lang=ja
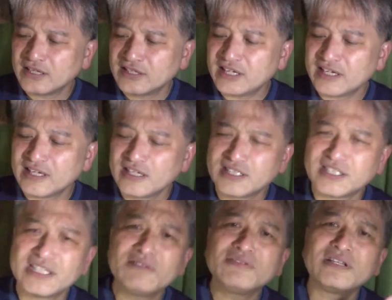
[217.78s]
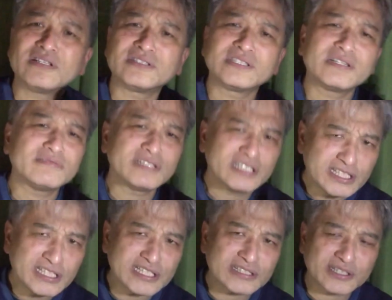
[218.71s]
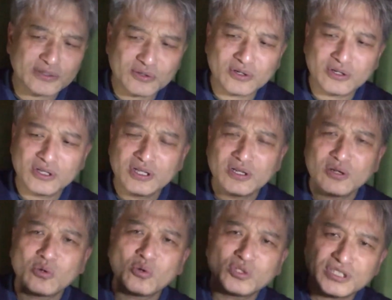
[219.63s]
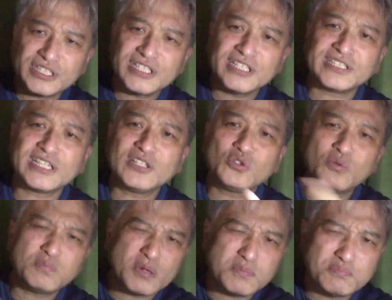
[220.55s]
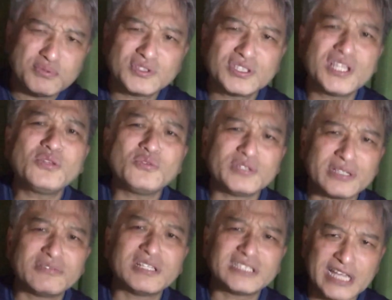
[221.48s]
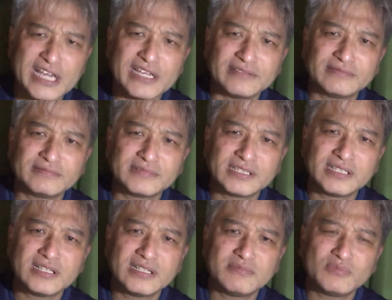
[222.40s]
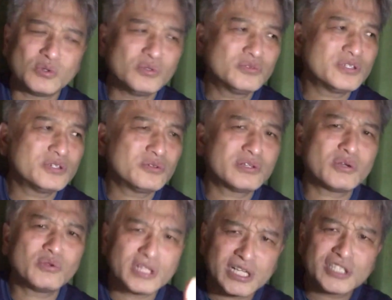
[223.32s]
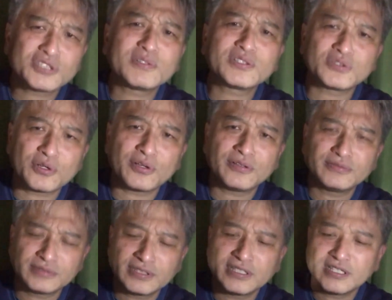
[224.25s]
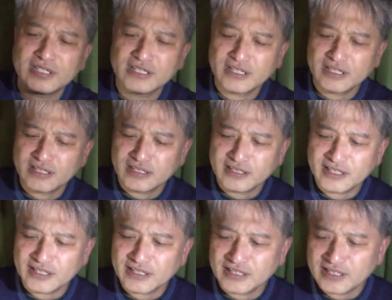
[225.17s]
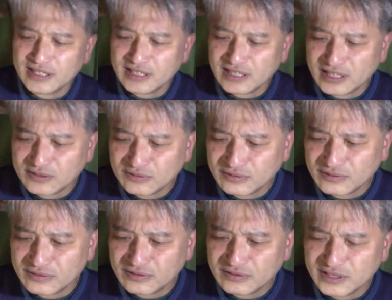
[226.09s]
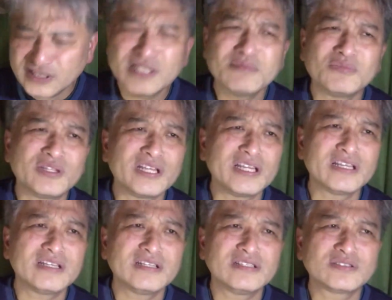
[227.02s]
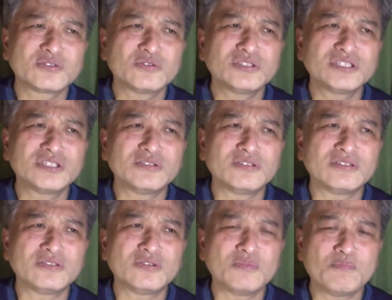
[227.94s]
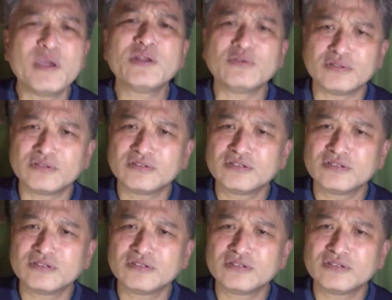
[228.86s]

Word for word: で違うなら違うでいいですけどこっちにちゃんとポップつけといてください。もう本当にこれお願いしますよ。であの以前もねスコッチののベル